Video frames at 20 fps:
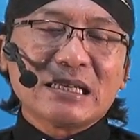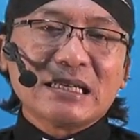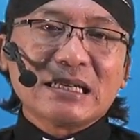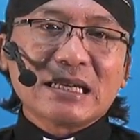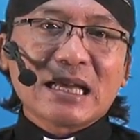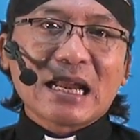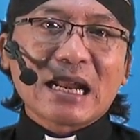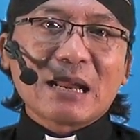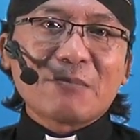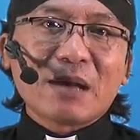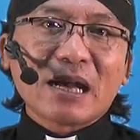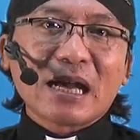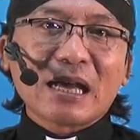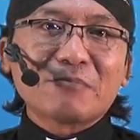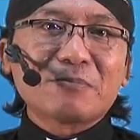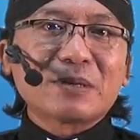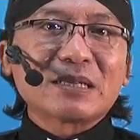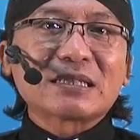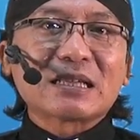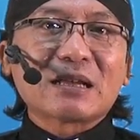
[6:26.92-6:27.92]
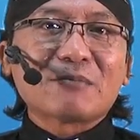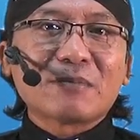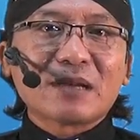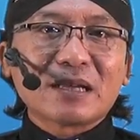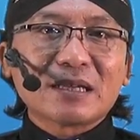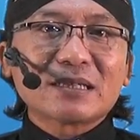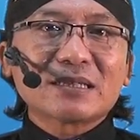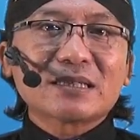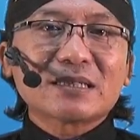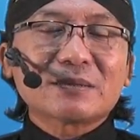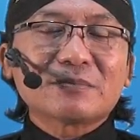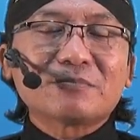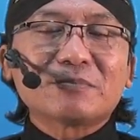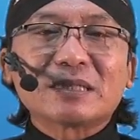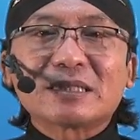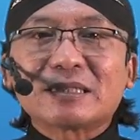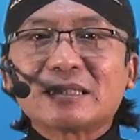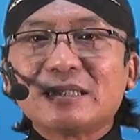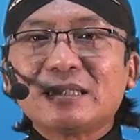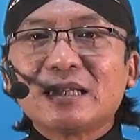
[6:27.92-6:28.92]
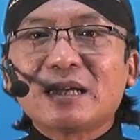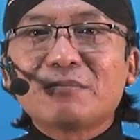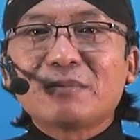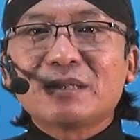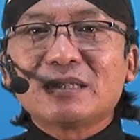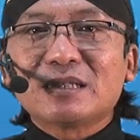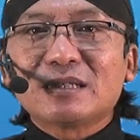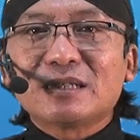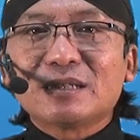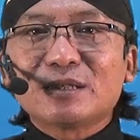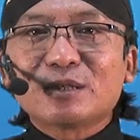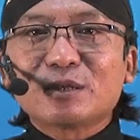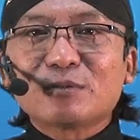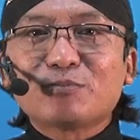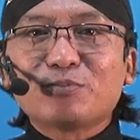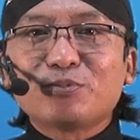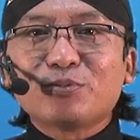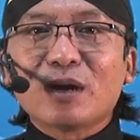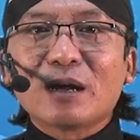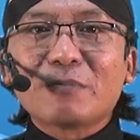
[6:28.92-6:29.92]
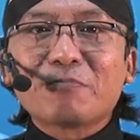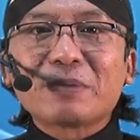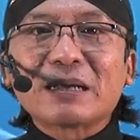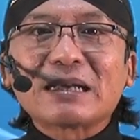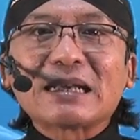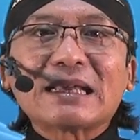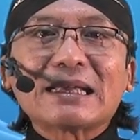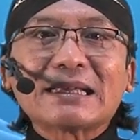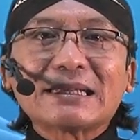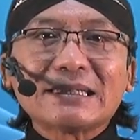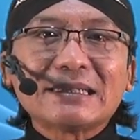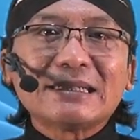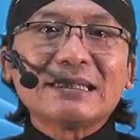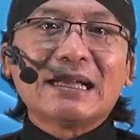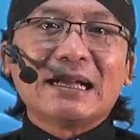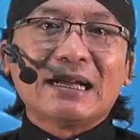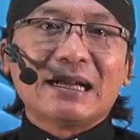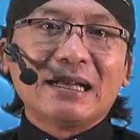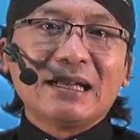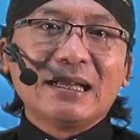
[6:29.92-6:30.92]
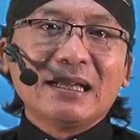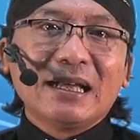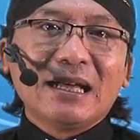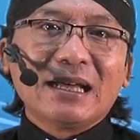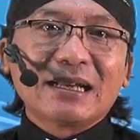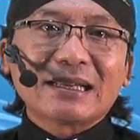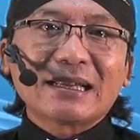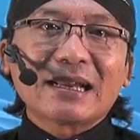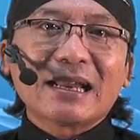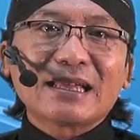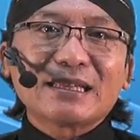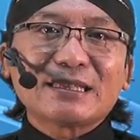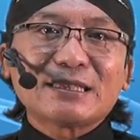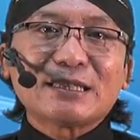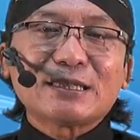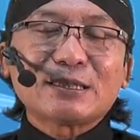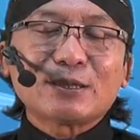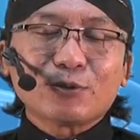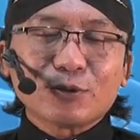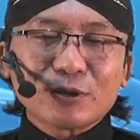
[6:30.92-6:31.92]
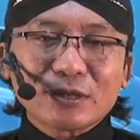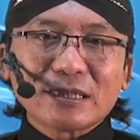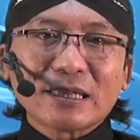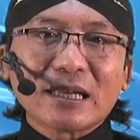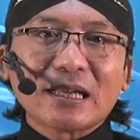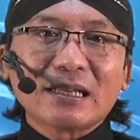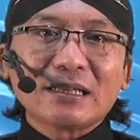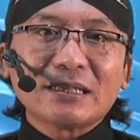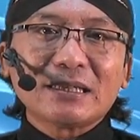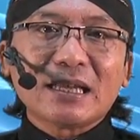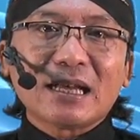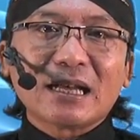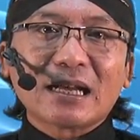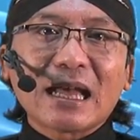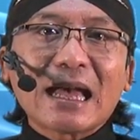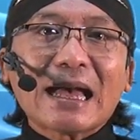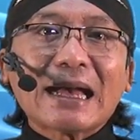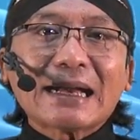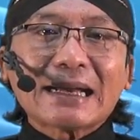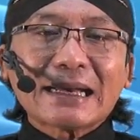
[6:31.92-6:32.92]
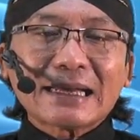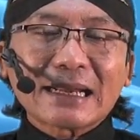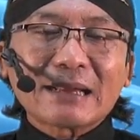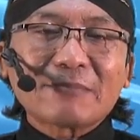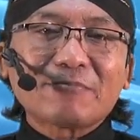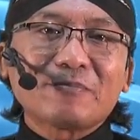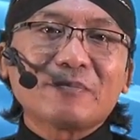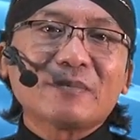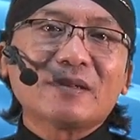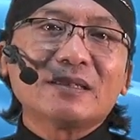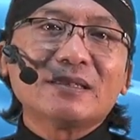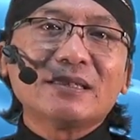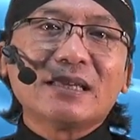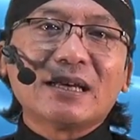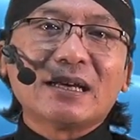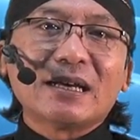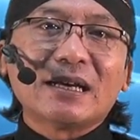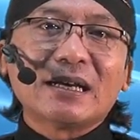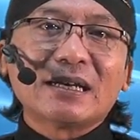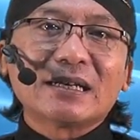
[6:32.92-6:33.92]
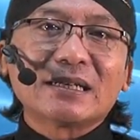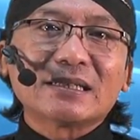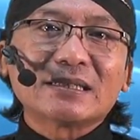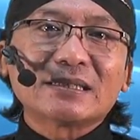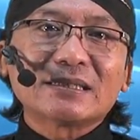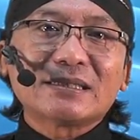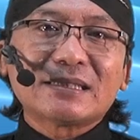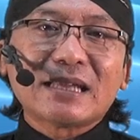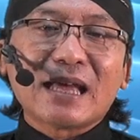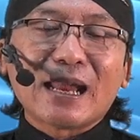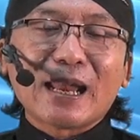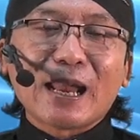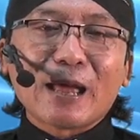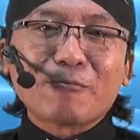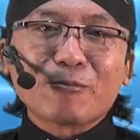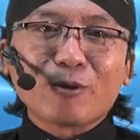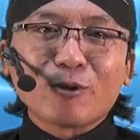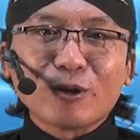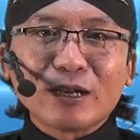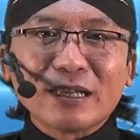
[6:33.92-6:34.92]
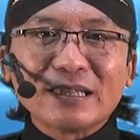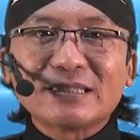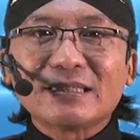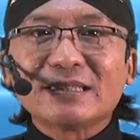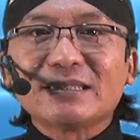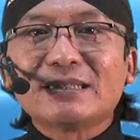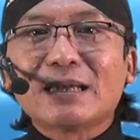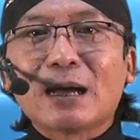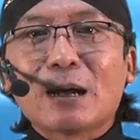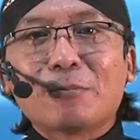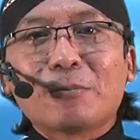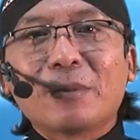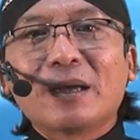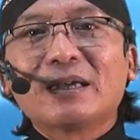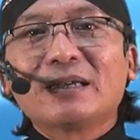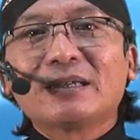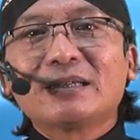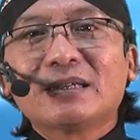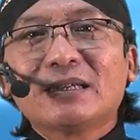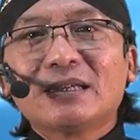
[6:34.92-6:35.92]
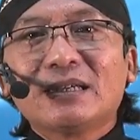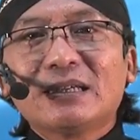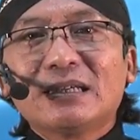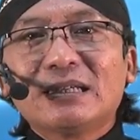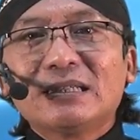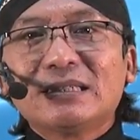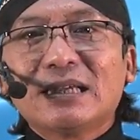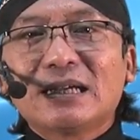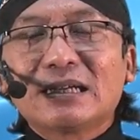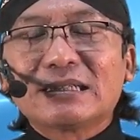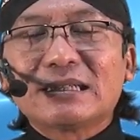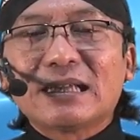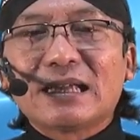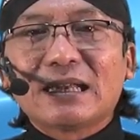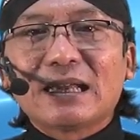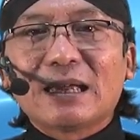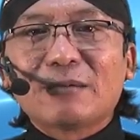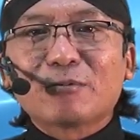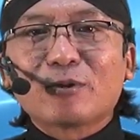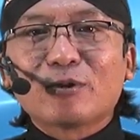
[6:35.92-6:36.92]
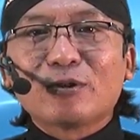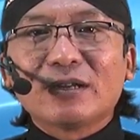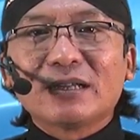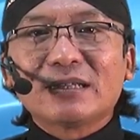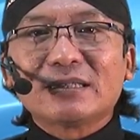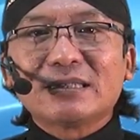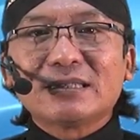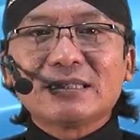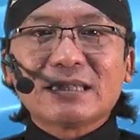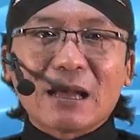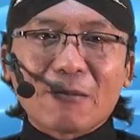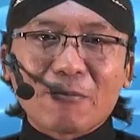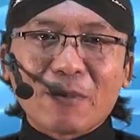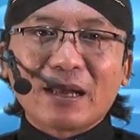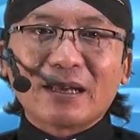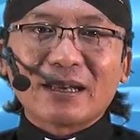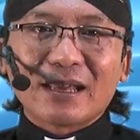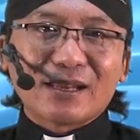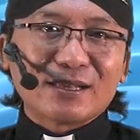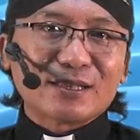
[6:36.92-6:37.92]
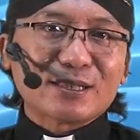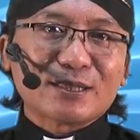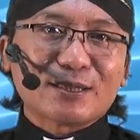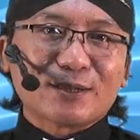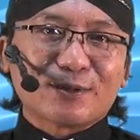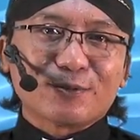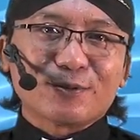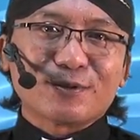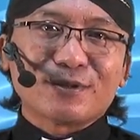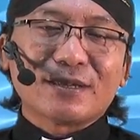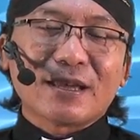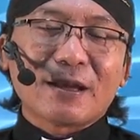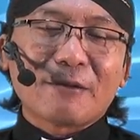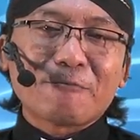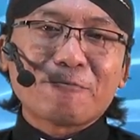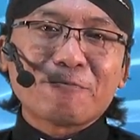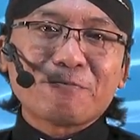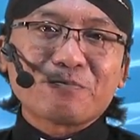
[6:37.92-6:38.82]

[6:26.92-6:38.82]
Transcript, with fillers: karena makan bersama mestinya menjadi sebuah penanda relasi sosial yang akrab, yang dalam kondisi damai, yang dalam kondisi nyaman dan seterusnya.